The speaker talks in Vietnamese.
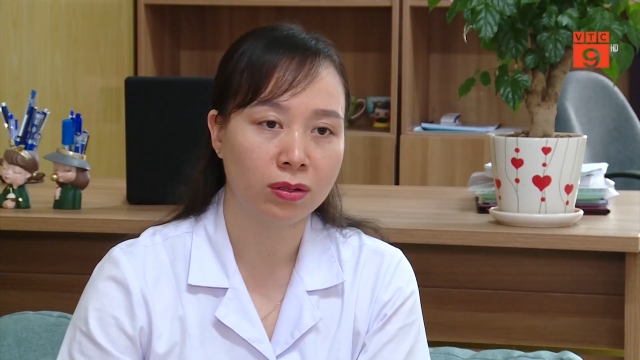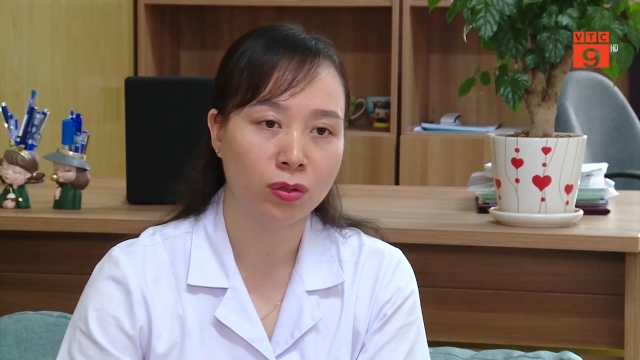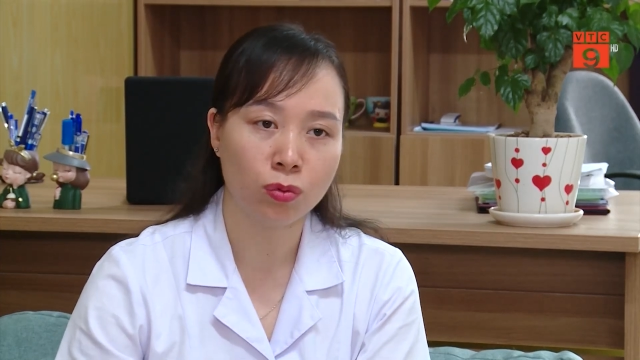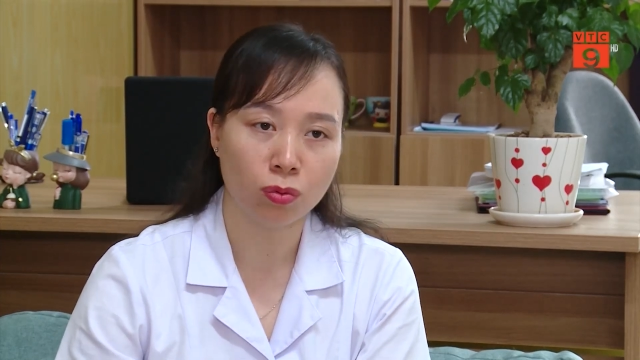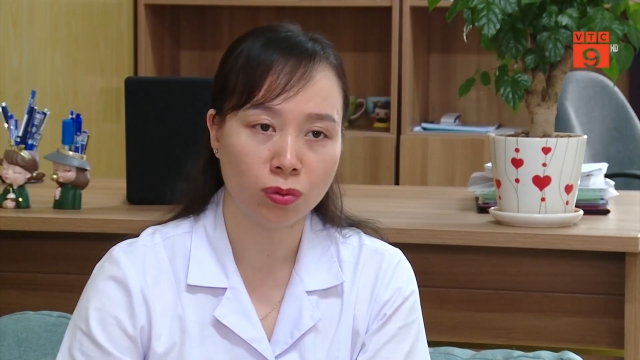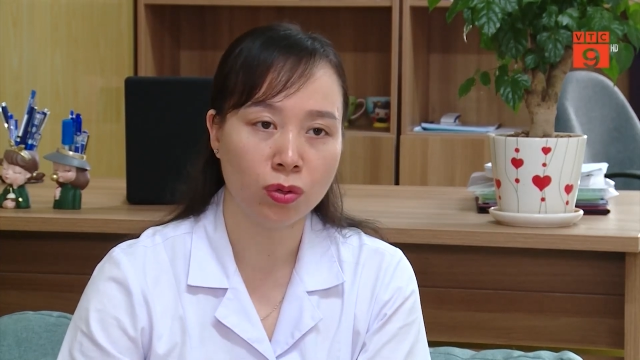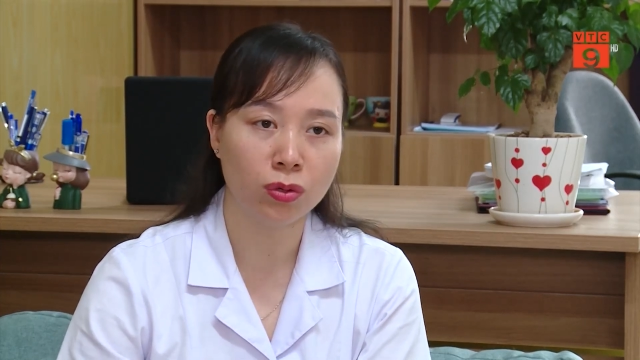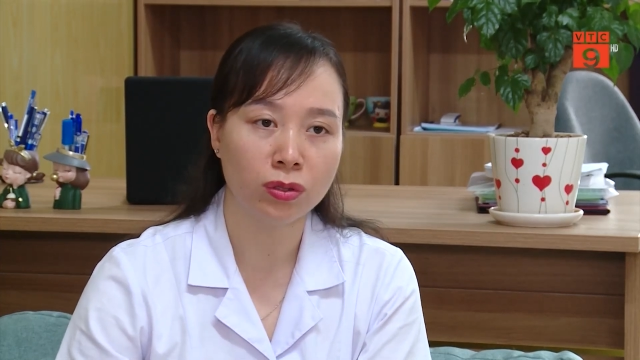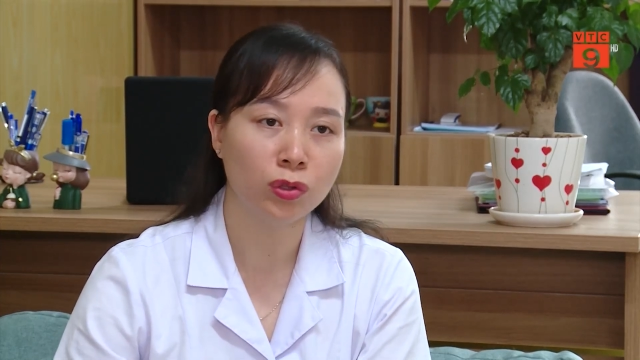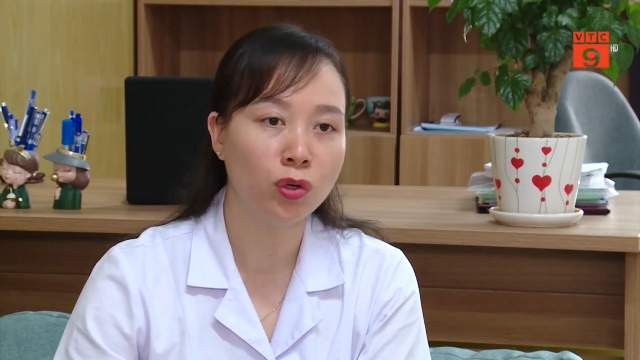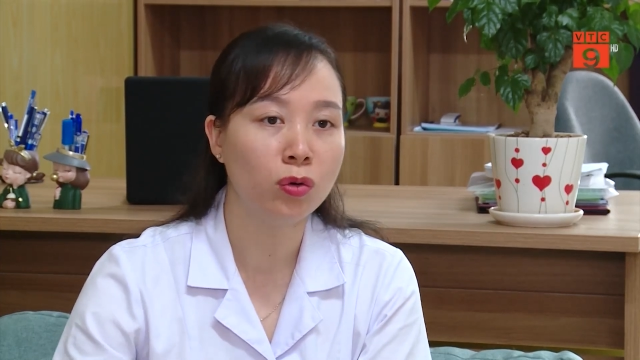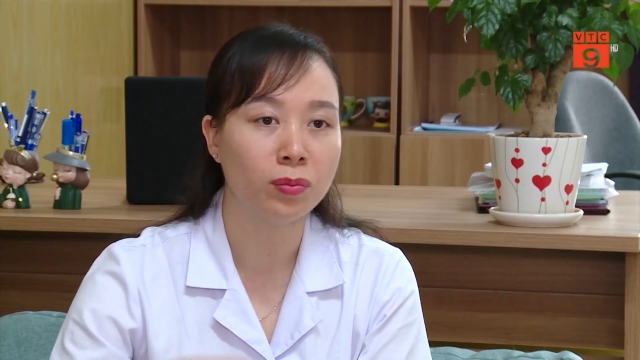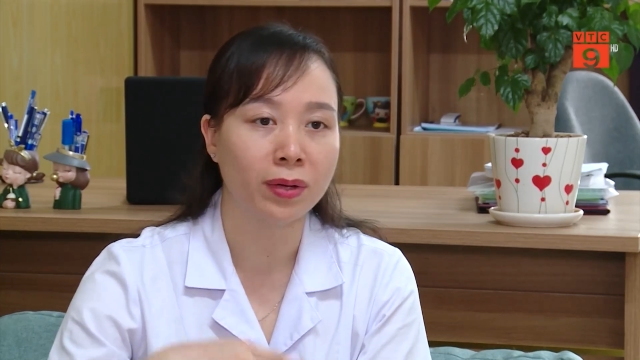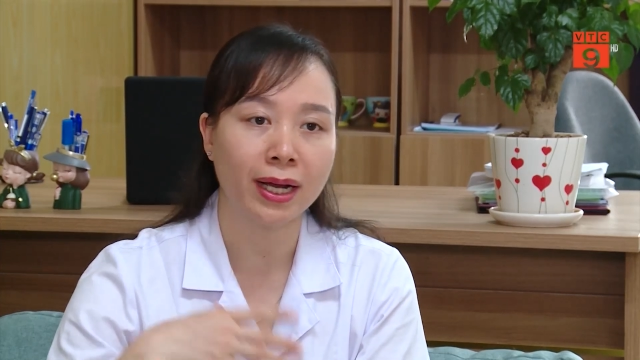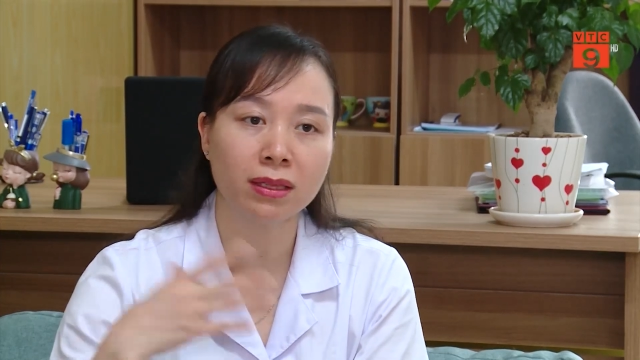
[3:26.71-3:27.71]
nó cũng nôn
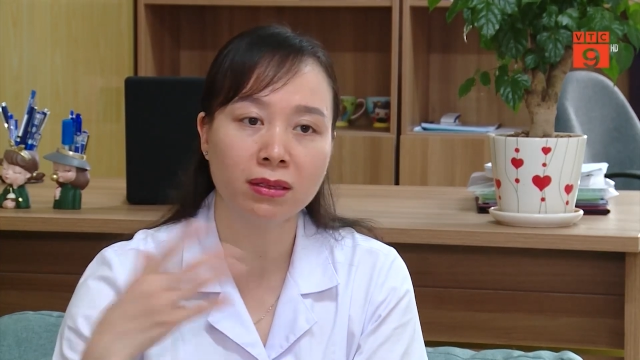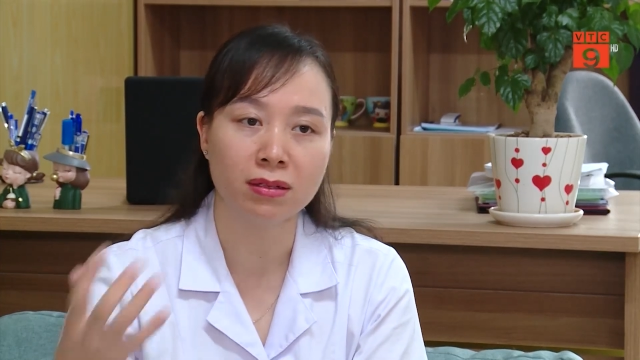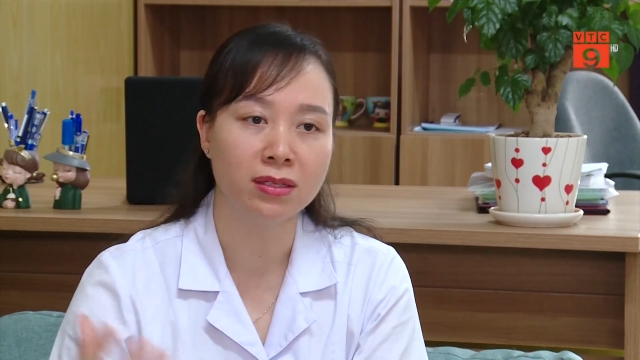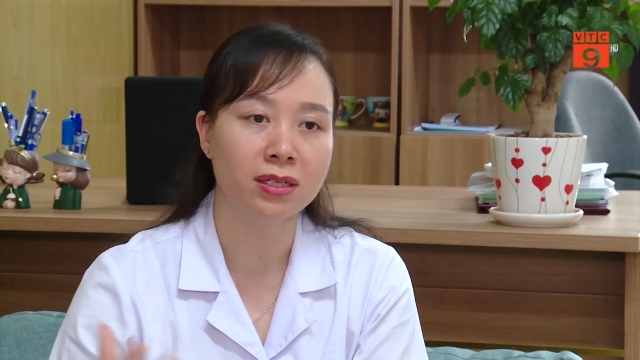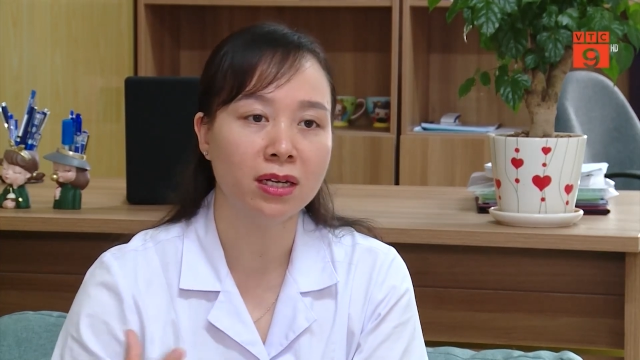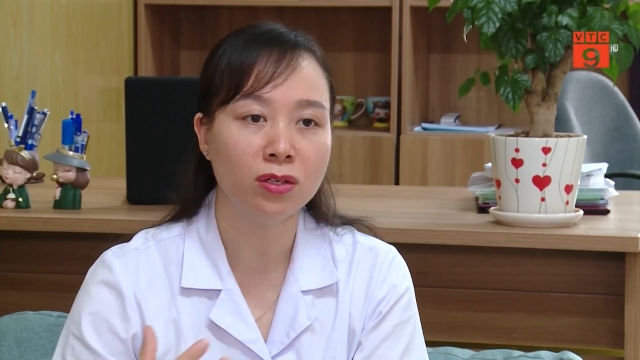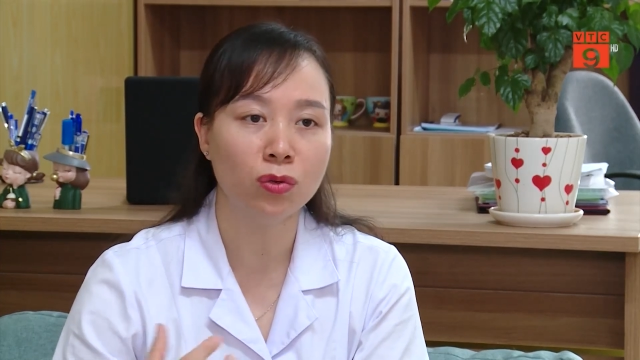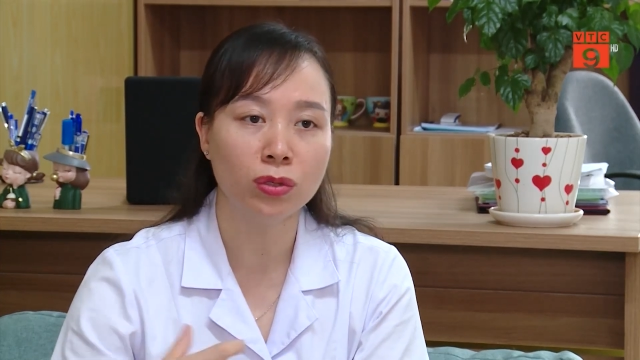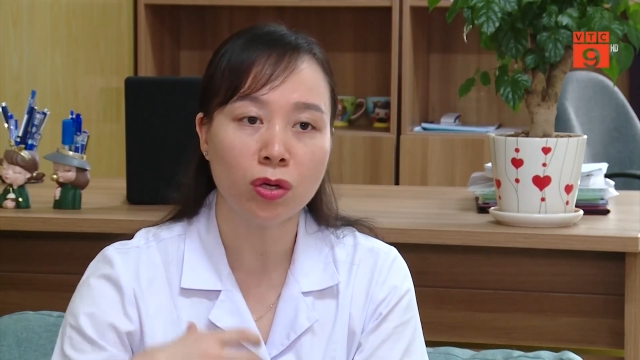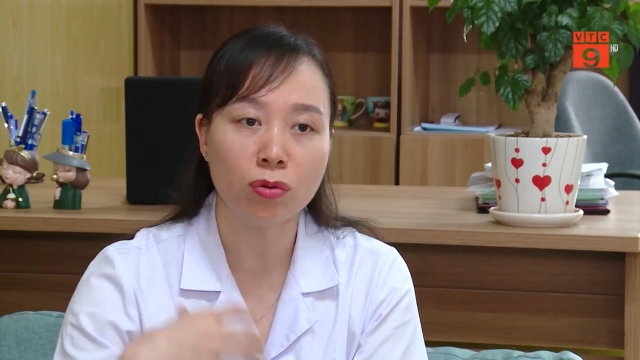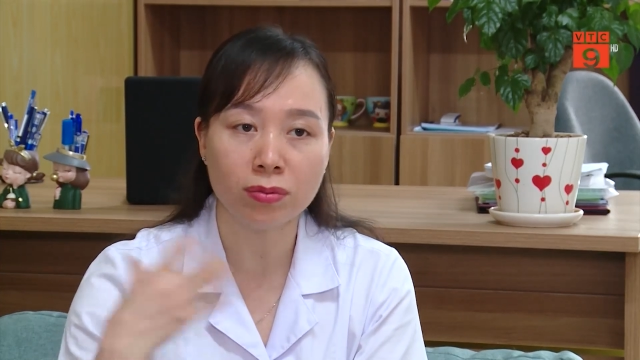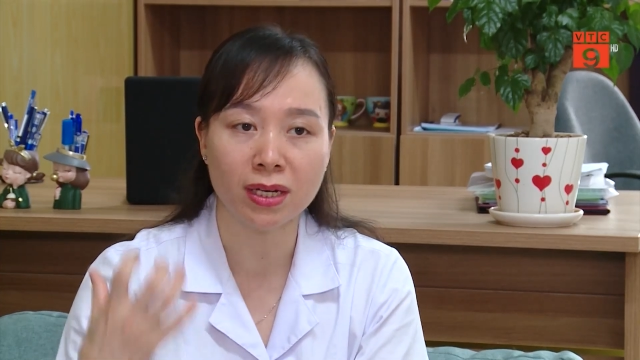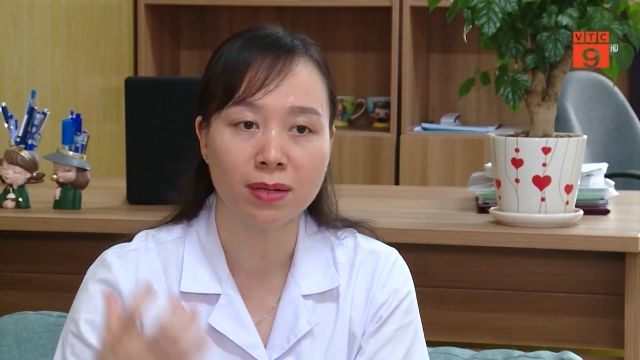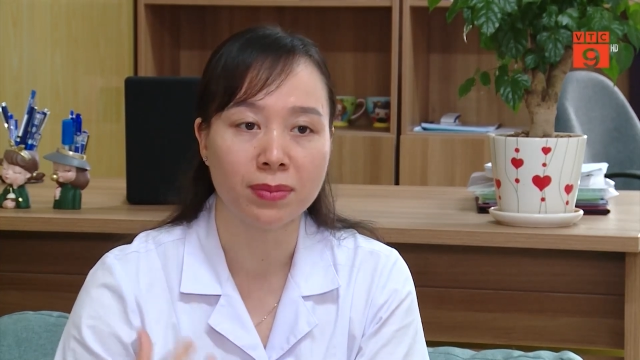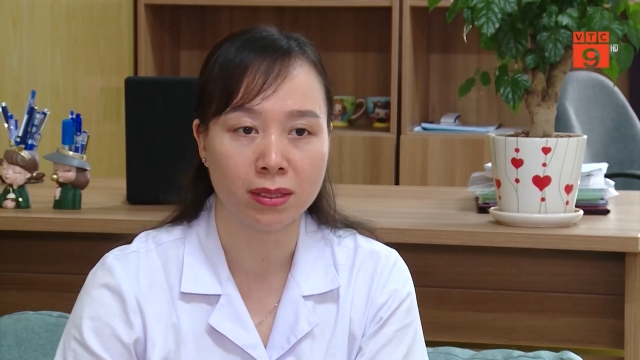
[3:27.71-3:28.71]
nôn một cách tự nhiên nôn
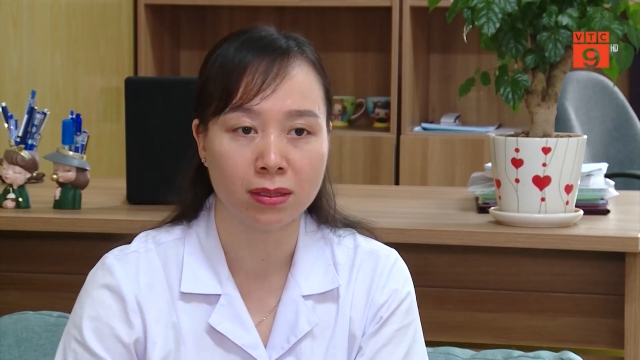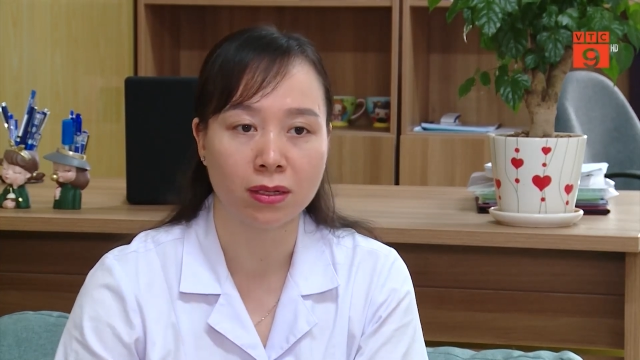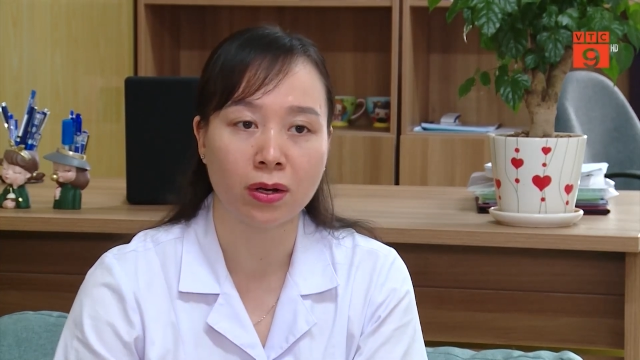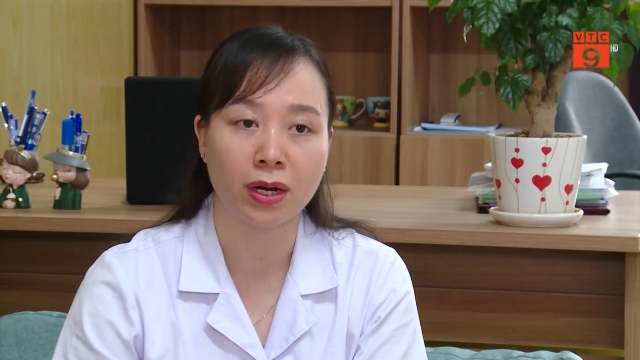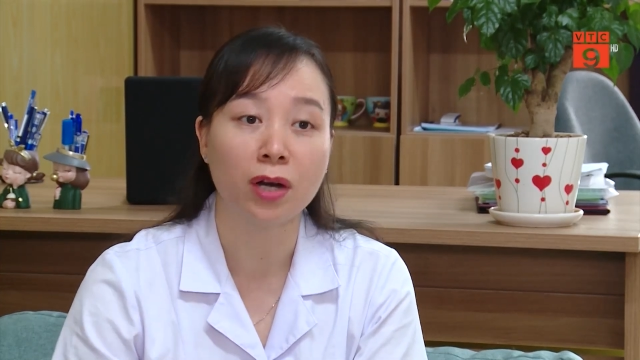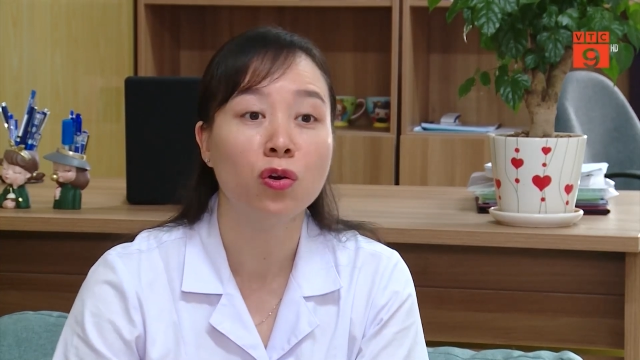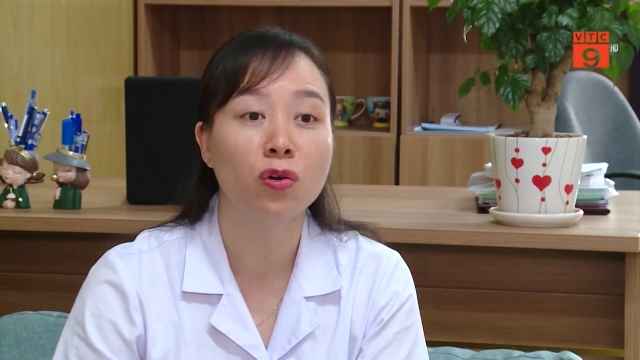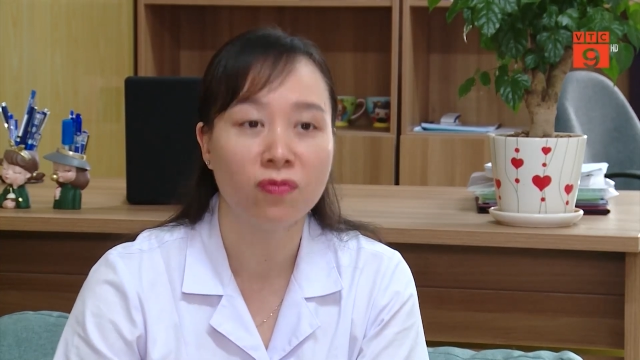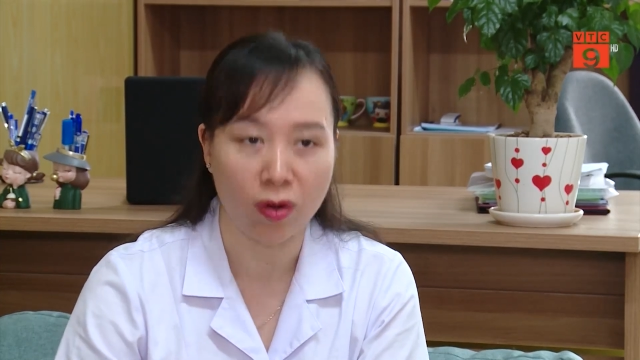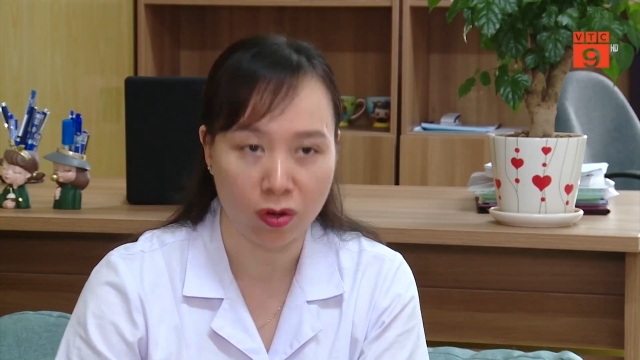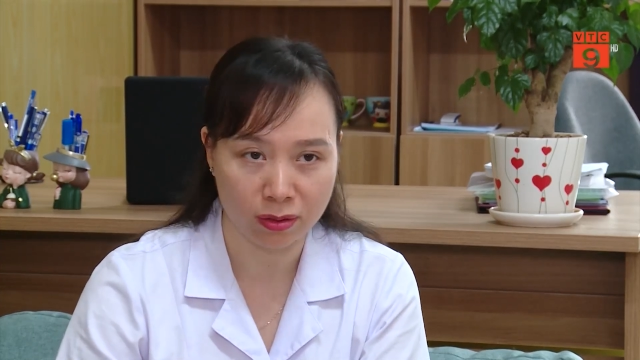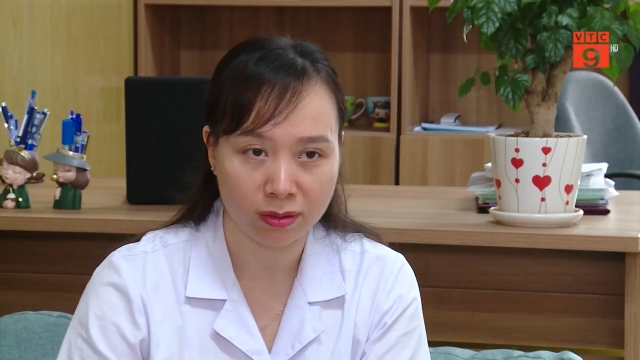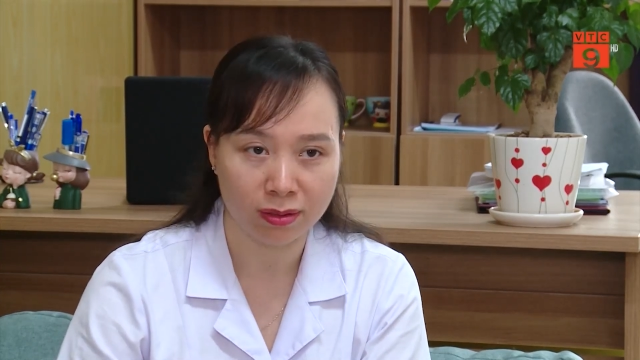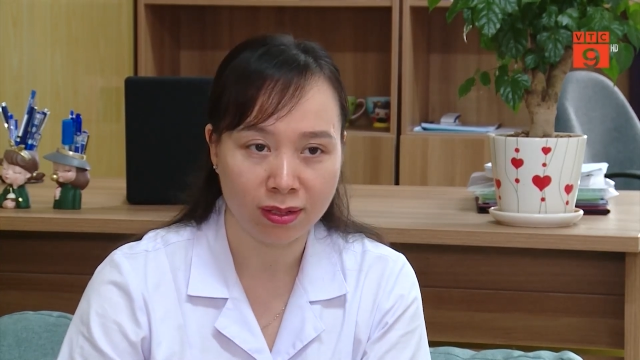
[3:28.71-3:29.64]
không kìm được gọi là nôn vọt